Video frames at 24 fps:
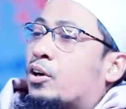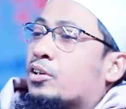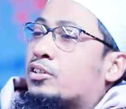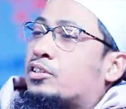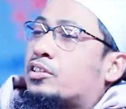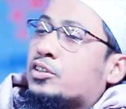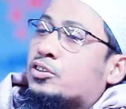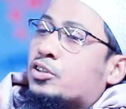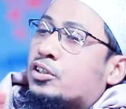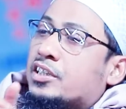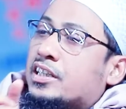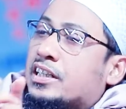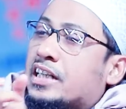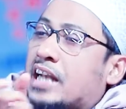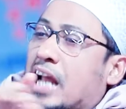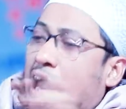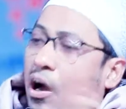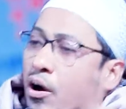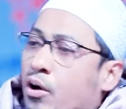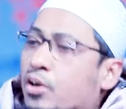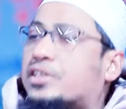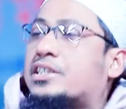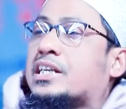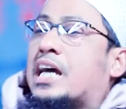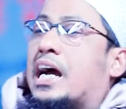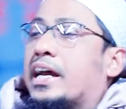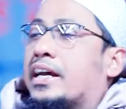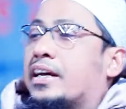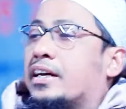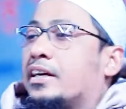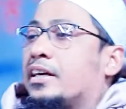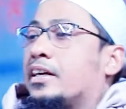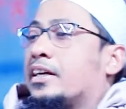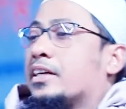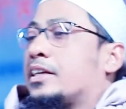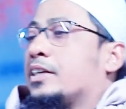করতে যদি নাও চায়
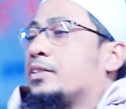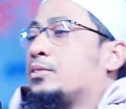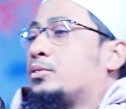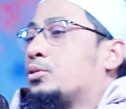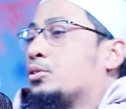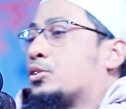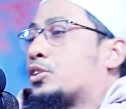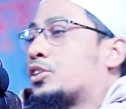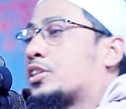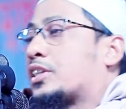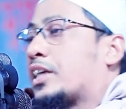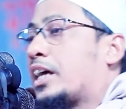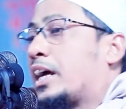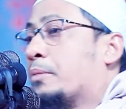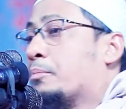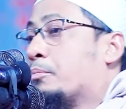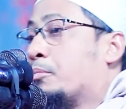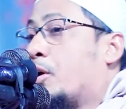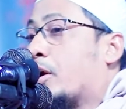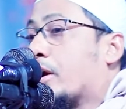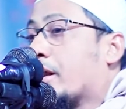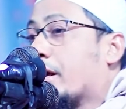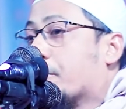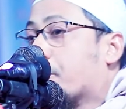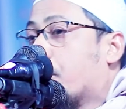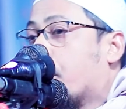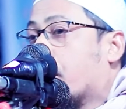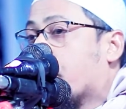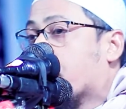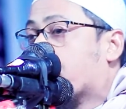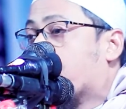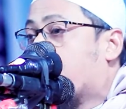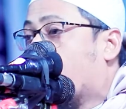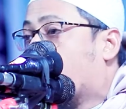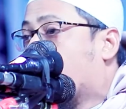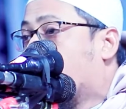কিন্তু সে মনে মনে
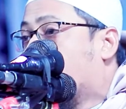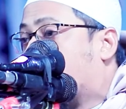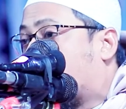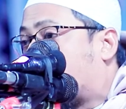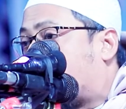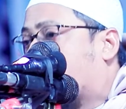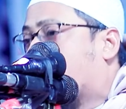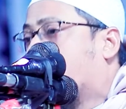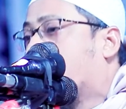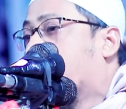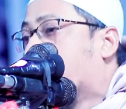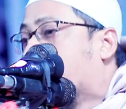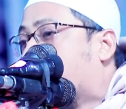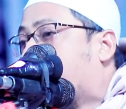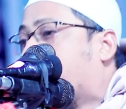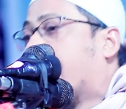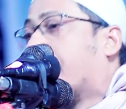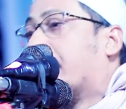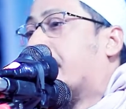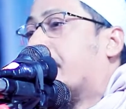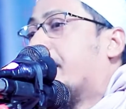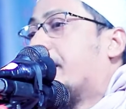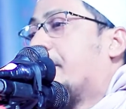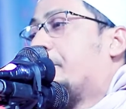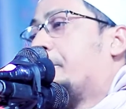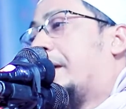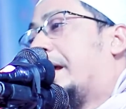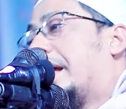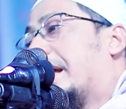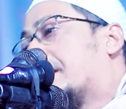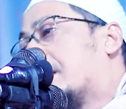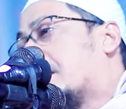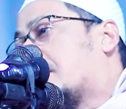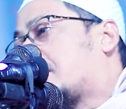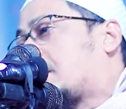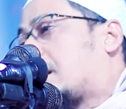বলল কেন মেয়ে
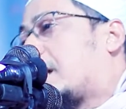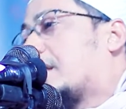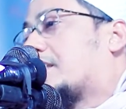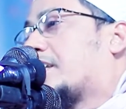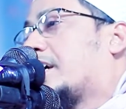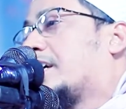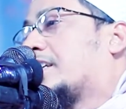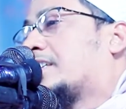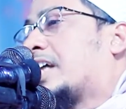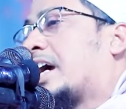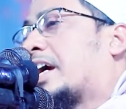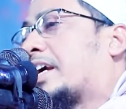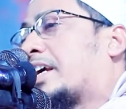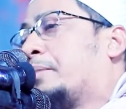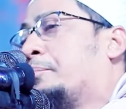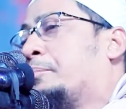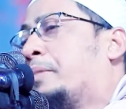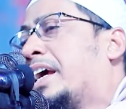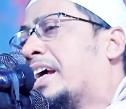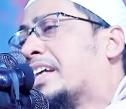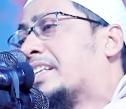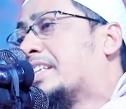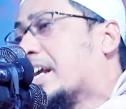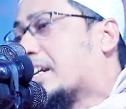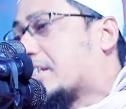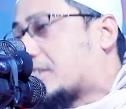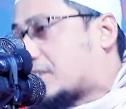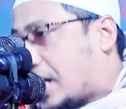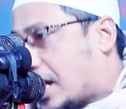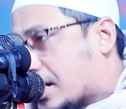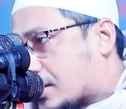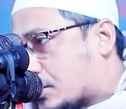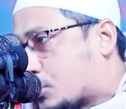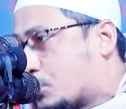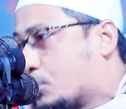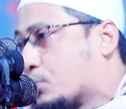মেয়েদের সাথেই তাকে মেয়েদের
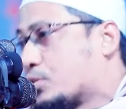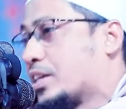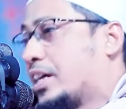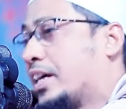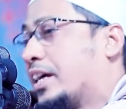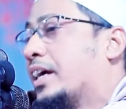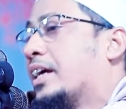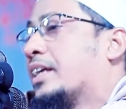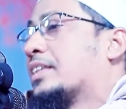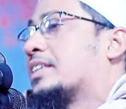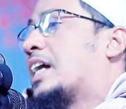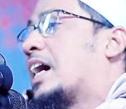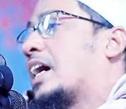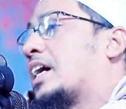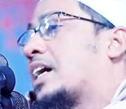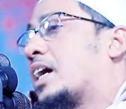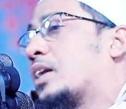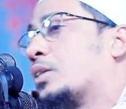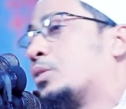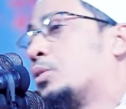সাজগোজে থাকার